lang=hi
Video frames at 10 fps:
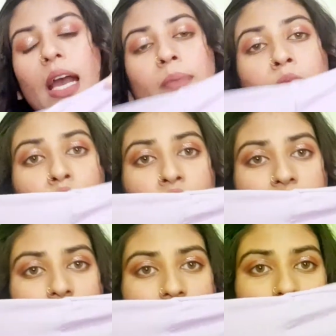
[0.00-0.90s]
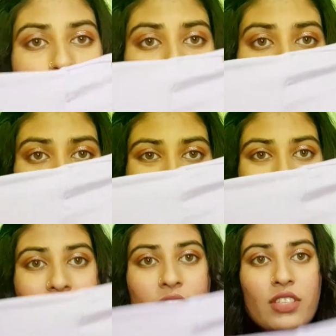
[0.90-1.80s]
आपको इस तरह से शॉर्ट
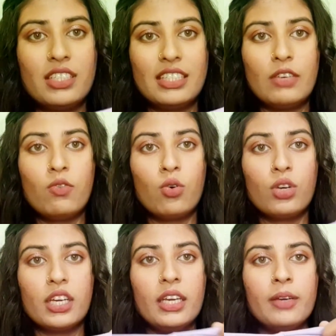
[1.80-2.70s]
स्लीव्स रिसीव होगी